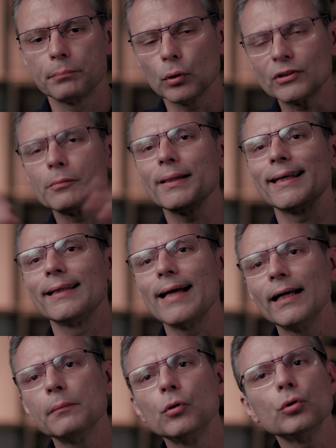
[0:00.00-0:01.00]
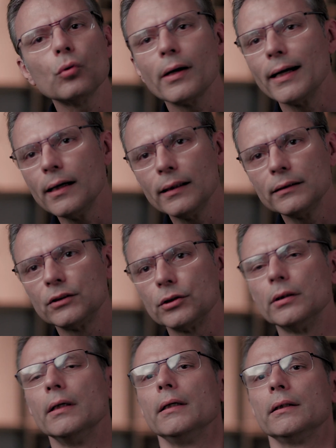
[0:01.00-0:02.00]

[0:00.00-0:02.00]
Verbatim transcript: possibilidade muito grande